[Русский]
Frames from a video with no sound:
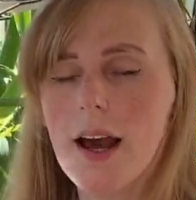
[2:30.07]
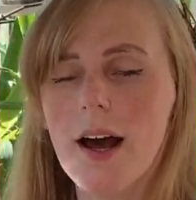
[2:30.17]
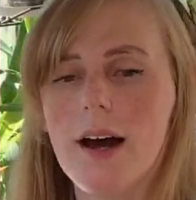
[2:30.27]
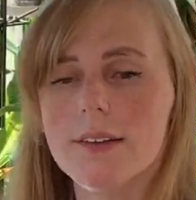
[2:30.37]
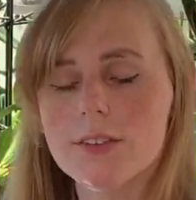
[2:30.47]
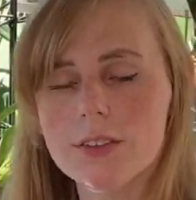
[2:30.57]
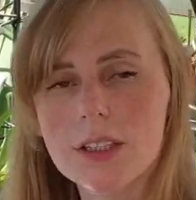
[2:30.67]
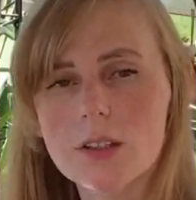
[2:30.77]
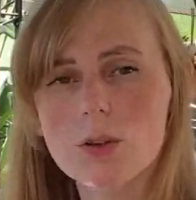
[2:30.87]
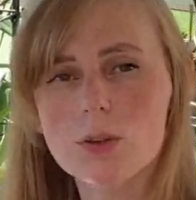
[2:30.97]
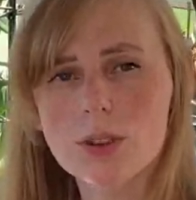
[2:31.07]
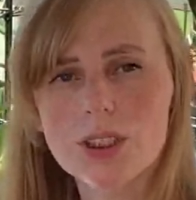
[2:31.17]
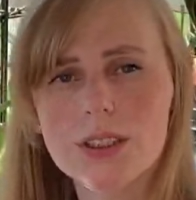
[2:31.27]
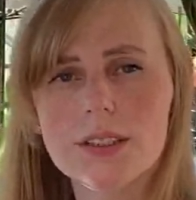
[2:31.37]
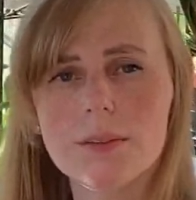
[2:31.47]
А, вы
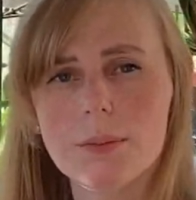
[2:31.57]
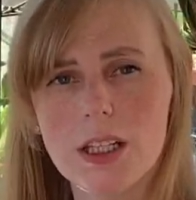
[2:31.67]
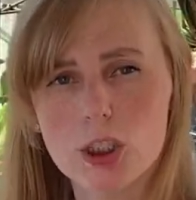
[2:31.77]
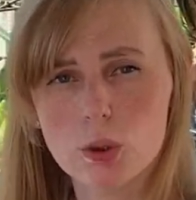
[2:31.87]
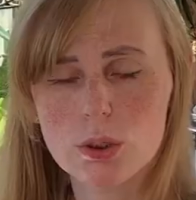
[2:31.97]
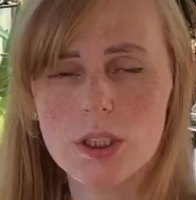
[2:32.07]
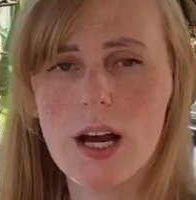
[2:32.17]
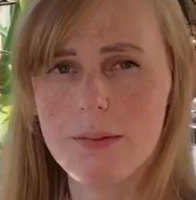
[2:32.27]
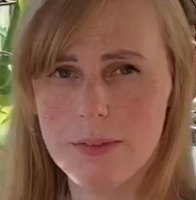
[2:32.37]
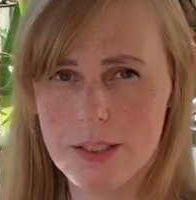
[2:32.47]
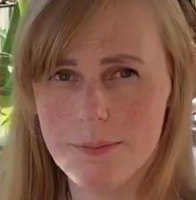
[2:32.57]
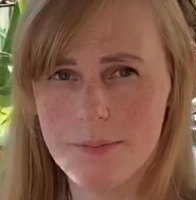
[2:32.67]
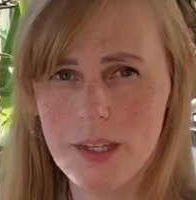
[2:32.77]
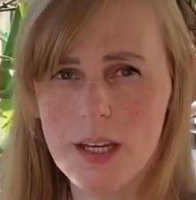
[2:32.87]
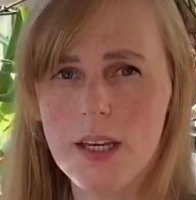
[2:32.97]
находите большой камень
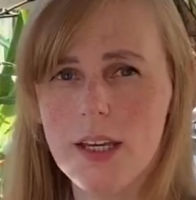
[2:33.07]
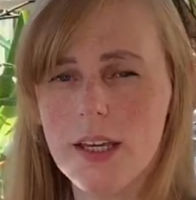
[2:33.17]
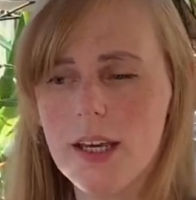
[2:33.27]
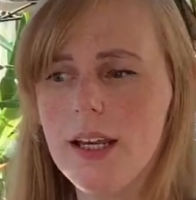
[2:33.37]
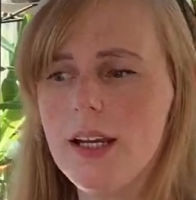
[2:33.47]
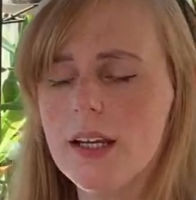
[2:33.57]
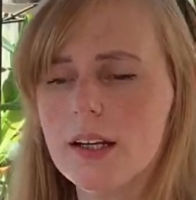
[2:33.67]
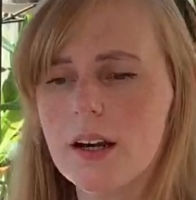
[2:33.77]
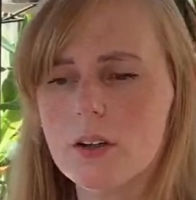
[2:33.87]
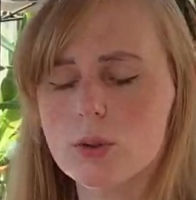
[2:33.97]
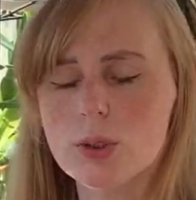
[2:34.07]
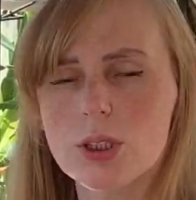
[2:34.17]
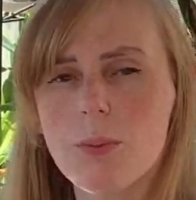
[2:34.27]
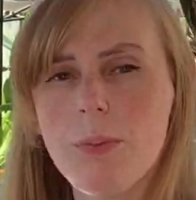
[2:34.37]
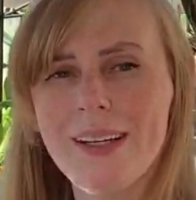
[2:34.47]
или
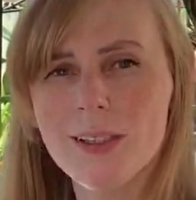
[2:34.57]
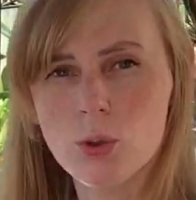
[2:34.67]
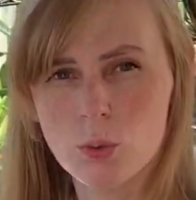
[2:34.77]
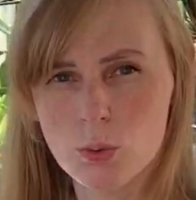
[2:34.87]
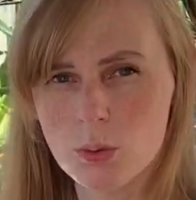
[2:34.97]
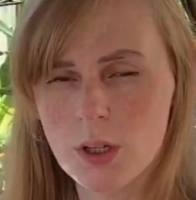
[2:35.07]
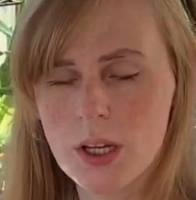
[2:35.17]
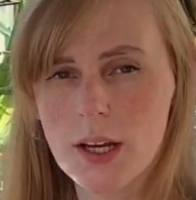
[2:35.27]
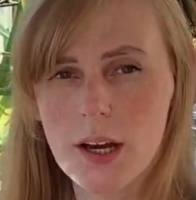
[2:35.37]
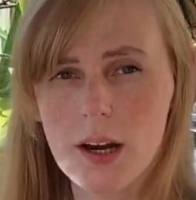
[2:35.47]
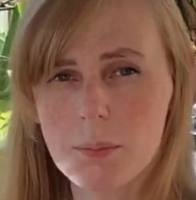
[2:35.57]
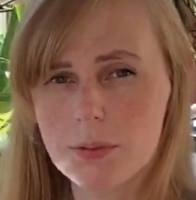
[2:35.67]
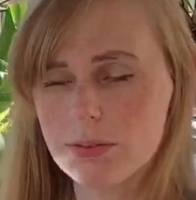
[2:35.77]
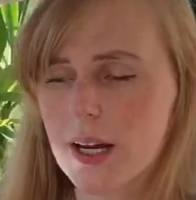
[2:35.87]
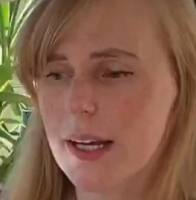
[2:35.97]
какую-то плиту. А,
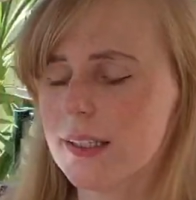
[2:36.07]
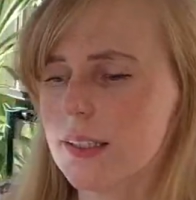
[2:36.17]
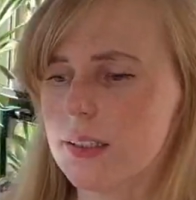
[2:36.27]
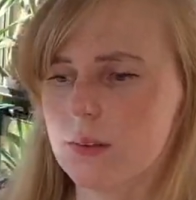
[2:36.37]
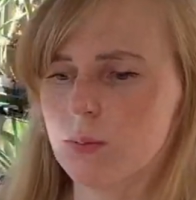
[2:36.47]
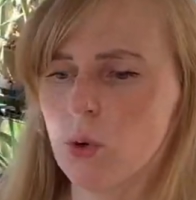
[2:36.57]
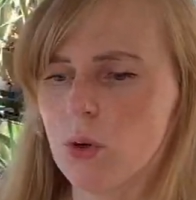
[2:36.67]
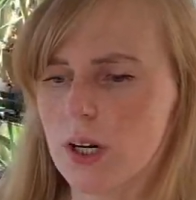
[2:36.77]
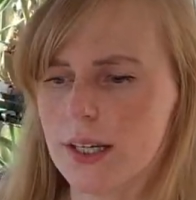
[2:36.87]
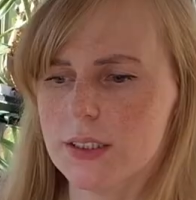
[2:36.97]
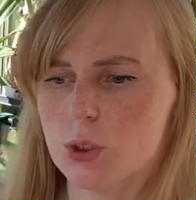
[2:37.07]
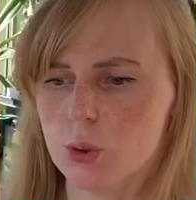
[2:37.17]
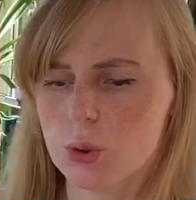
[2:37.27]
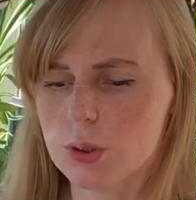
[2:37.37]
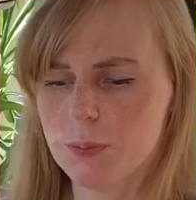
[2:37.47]
бывает этот мох
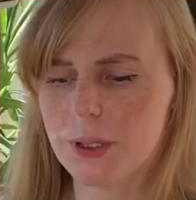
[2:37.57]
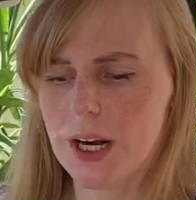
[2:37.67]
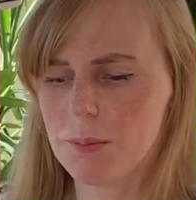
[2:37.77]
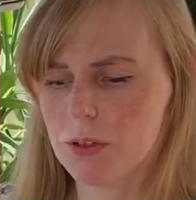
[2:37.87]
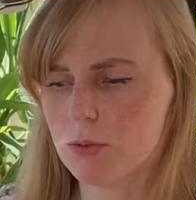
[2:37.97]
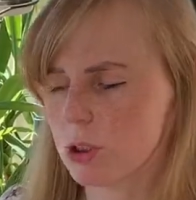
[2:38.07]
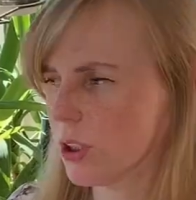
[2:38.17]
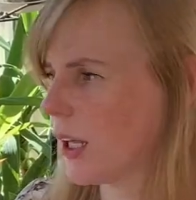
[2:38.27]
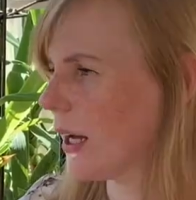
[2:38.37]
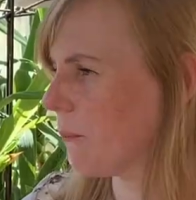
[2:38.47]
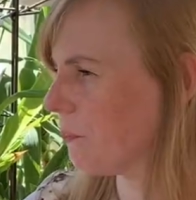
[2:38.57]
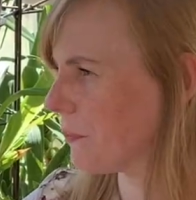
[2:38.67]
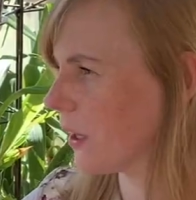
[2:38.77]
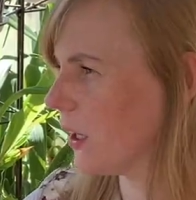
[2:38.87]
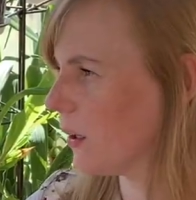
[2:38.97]
растет прямо вот на
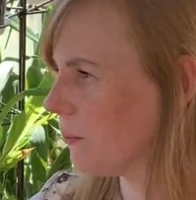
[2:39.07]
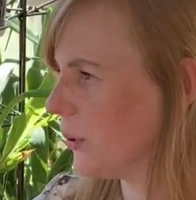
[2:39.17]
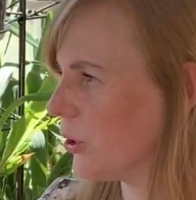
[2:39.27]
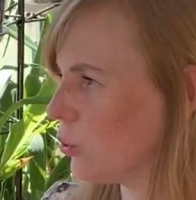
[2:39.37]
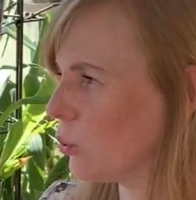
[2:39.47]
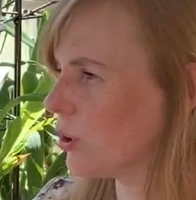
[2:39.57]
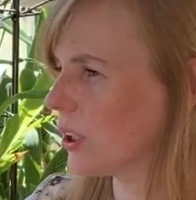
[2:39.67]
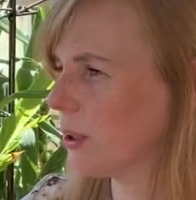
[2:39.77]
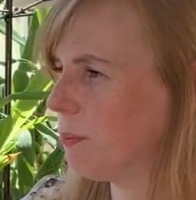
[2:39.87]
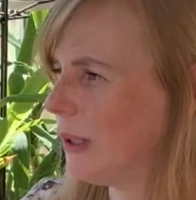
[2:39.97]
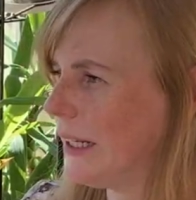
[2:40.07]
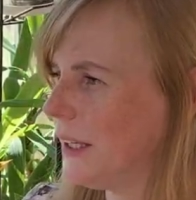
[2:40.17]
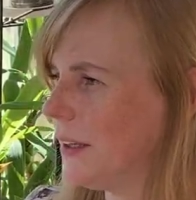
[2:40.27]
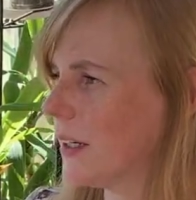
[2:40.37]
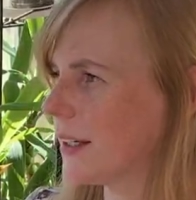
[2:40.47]
бетонных
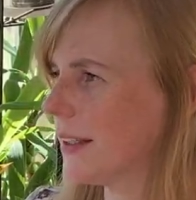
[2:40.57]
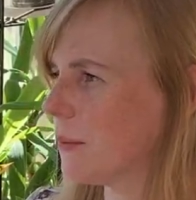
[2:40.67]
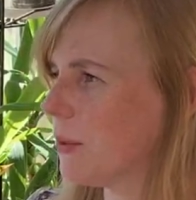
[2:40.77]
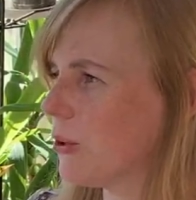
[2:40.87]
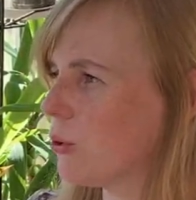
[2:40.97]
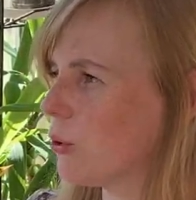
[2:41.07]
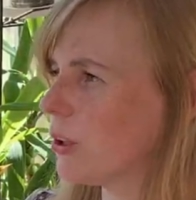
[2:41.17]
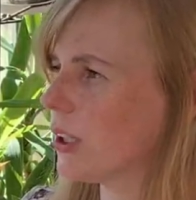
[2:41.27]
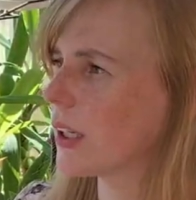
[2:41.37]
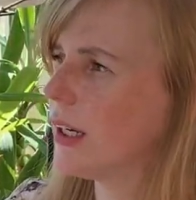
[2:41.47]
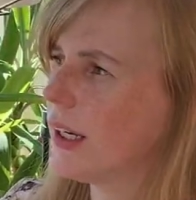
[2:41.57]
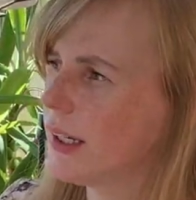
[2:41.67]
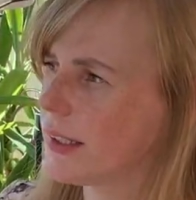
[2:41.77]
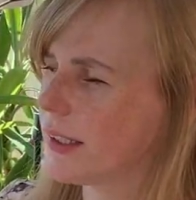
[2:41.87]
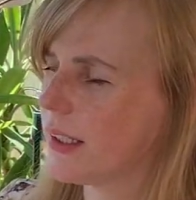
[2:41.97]
плитах, на бетонных
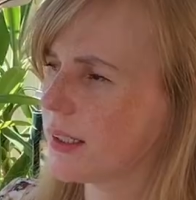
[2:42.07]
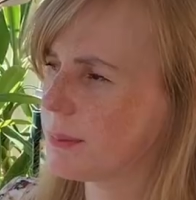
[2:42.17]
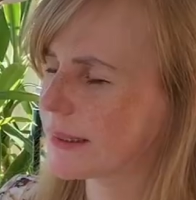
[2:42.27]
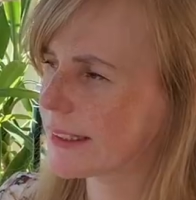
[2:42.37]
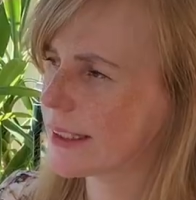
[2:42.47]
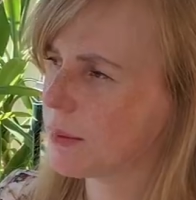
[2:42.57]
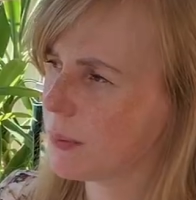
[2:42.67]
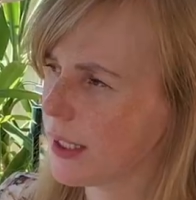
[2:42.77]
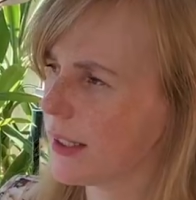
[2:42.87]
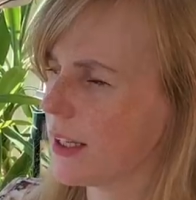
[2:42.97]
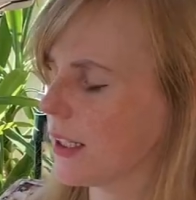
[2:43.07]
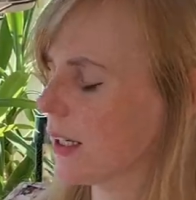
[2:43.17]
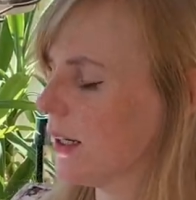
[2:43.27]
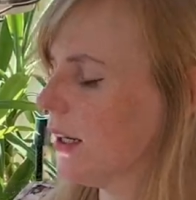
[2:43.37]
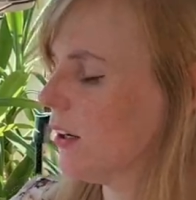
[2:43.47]
таких постаментах.
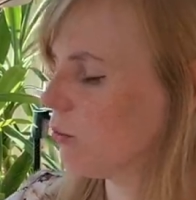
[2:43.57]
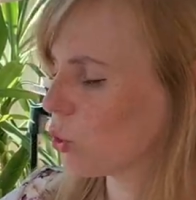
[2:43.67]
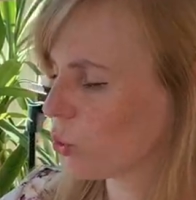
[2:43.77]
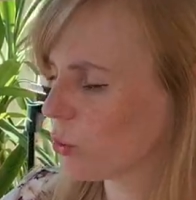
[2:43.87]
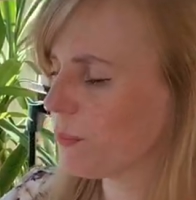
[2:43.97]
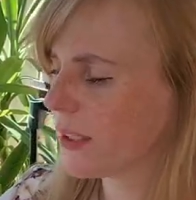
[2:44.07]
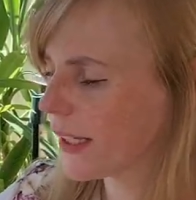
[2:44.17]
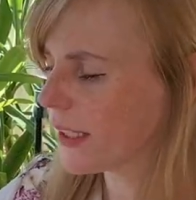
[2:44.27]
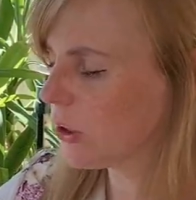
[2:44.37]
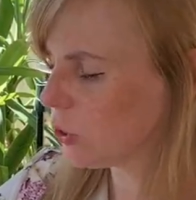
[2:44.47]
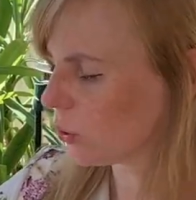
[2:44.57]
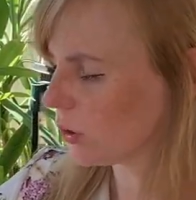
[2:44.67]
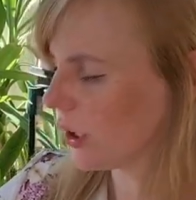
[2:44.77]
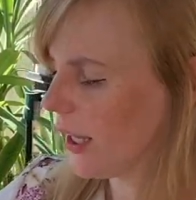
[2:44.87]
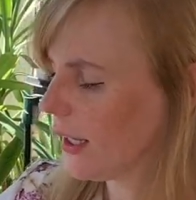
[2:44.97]
Вот он
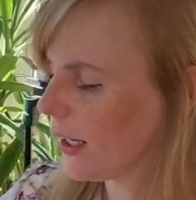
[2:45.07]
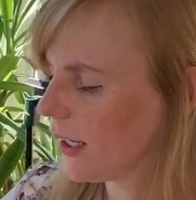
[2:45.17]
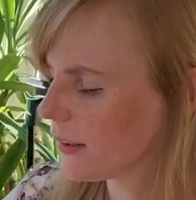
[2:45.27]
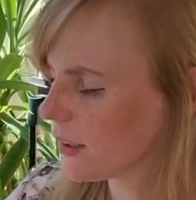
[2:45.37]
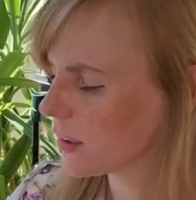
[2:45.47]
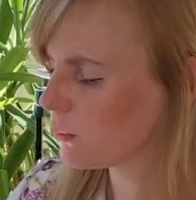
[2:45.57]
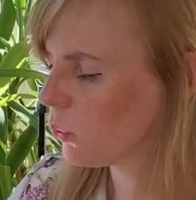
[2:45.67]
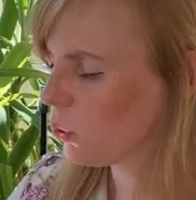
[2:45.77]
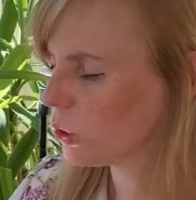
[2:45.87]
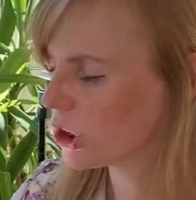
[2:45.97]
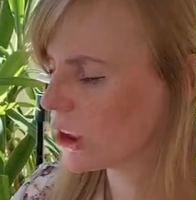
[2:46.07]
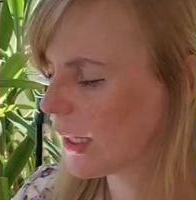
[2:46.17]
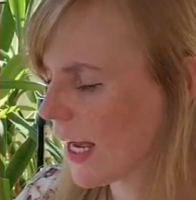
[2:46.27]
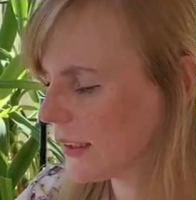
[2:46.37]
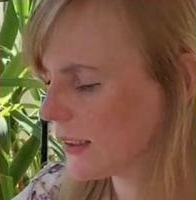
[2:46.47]
подойдет. Этот мох
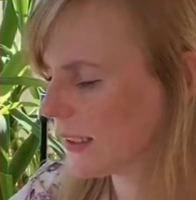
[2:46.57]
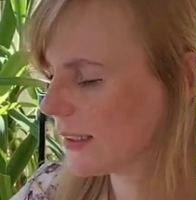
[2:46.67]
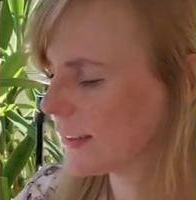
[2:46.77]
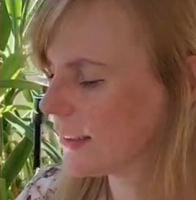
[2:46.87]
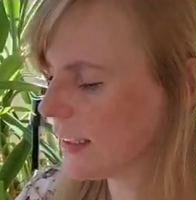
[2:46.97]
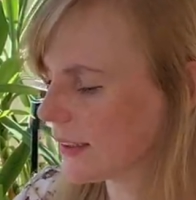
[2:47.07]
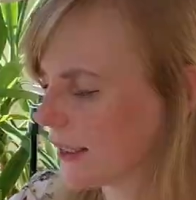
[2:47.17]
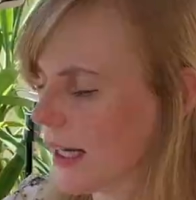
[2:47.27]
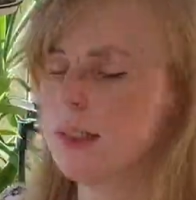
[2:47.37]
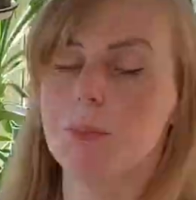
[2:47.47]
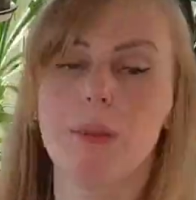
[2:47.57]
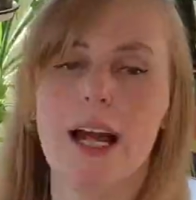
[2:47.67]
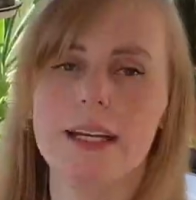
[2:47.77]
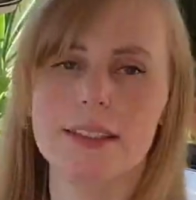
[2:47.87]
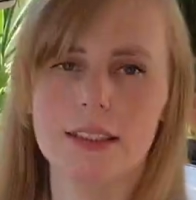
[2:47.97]
желательно срезать
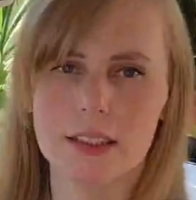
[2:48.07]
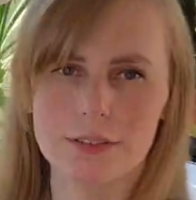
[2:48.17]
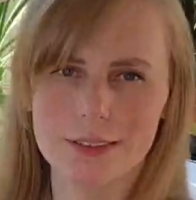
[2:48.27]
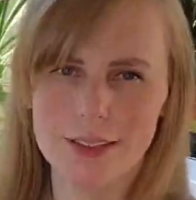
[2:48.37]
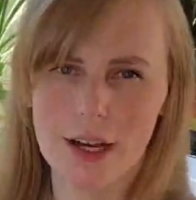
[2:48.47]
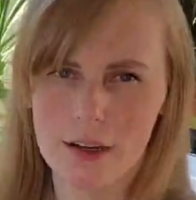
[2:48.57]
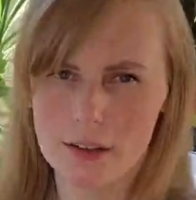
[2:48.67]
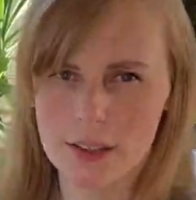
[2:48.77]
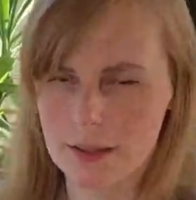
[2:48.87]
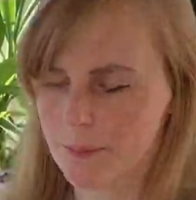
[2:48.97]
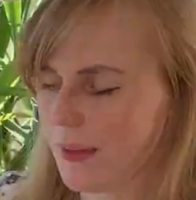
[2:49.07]
пластиковой картой.